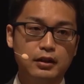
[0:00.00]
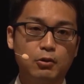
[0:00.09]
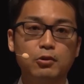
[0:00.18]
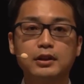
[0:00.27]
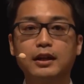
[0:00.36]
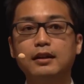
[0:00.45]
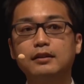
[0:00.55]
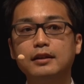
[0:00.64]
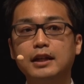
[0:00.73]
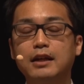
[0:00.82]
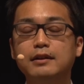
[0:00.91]
がこんな簡
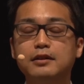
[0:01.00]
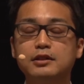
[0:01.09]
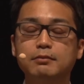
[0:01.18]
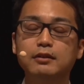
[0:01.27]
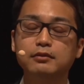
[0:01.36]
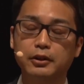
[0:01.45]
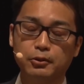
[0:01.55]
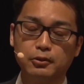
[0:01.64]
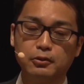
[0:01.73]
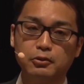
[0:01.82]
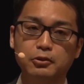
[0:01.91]
単に変わってしまうんだ
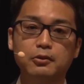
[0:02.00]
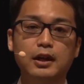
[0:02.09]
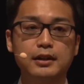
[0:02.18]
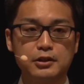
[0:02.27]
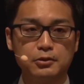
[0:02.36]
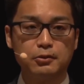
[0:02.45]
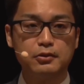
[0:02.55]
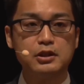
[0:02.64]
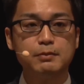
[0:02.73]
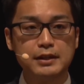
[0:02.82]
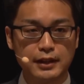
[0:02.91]
よというお話を
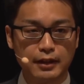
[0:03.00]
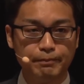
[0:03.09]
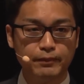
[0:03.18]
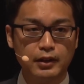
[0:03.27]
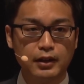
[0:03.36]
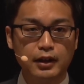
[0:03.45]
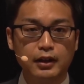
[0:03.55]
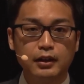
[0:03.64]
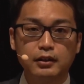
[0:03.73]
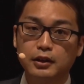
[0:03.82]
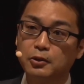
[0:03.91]
しました
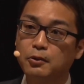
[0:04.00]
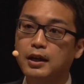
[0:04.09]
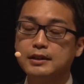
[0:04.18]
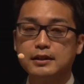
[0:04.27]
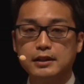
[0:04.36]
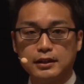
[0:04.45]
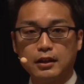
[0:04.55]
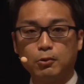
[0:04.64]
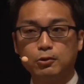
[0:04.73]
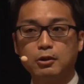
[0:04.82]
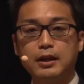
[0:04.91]
で今日お話しした
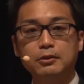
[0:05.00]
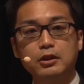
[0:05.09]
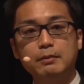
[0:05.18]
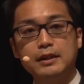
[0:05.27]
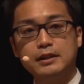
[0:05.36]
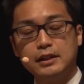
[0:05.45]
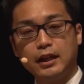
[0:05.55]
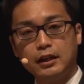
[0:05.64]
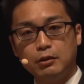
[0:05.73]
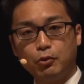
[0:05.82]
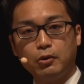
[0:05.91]
言葉のイメージ以
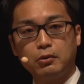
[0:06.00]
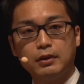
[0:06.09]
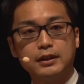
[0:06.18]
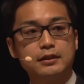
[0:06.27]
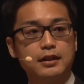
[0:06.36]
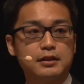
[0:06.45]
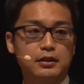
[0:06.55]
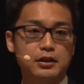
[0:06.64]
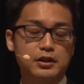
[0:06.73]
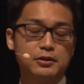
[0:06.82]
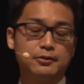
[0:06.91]
外にも私たちは
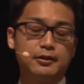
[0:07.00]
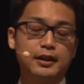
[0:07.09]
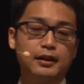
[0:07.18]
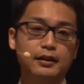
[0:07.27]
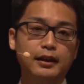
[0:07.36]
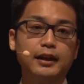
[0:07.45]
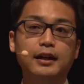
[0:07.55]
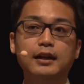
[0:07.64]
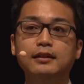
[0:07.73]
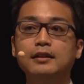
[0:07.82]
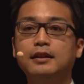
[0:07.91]
日常の中で
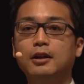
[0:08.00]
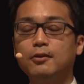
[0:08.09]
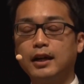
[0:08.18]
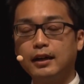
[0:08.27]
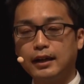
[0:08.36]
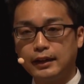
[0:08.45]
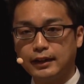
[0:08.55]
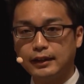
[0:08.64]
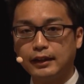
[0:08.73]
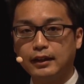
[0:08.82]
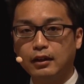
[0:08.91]
何かを考えた
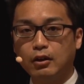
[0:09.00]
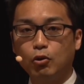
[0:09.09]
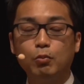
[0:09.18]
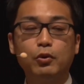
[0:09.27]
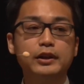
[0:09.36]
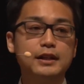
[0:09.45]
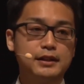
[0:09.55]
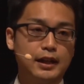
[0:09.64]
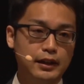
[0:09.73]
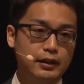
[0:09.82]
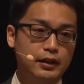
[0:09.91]
り思い出し
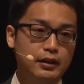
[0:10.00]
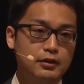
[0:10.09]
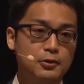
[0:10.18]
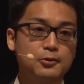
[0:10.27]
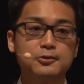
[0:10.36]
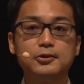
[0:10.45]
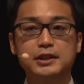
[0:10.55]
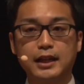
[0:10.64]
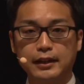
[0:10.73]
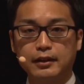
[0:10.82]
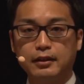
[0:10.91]
たり想像し
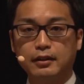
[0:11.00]
たり